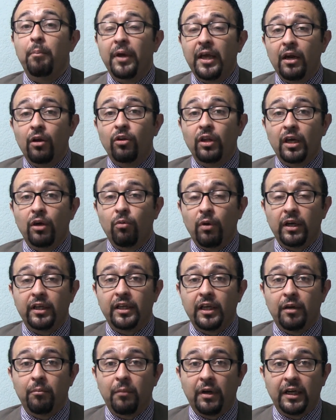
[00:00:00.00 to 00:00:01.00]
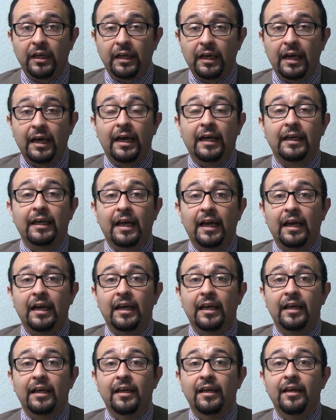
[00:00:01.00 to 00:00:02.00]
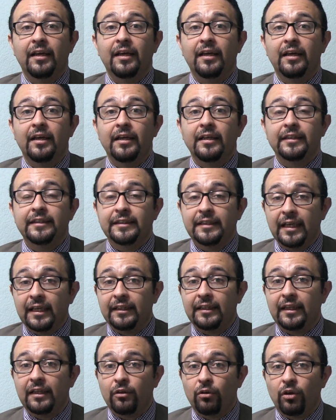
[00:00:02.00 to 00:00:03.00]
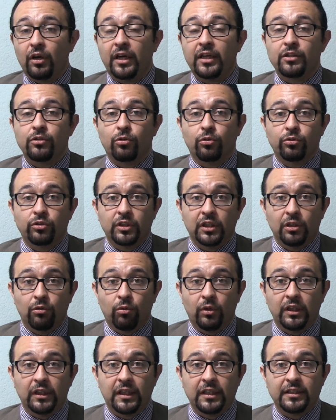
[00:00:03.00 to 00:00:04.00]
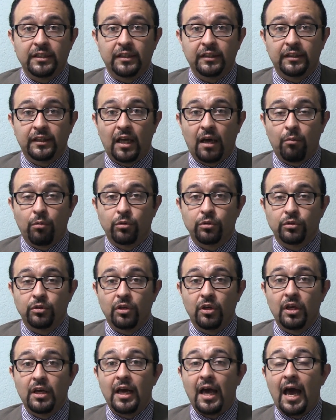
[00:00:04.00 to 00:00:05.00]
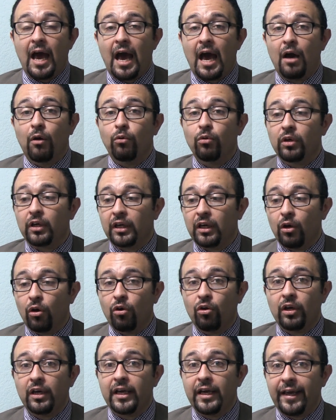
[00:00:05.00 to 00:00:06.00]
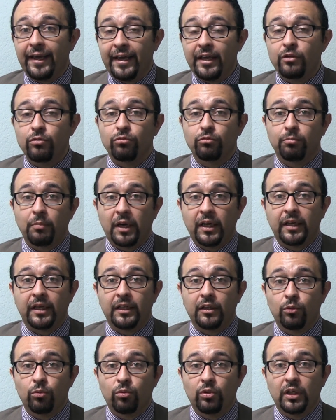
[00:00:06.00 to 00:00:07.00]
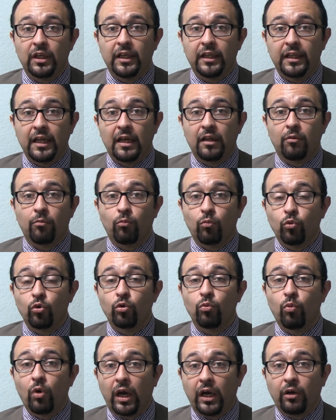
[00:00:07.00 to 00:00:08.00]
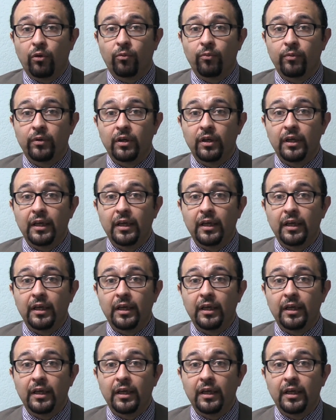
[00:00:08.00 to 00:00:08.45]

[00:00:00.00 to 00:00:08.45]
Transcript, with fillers: Pero de cualquier manera ganarle 7 dólares con 50 centavos a un reloj es un margen de utilidad muy bueno.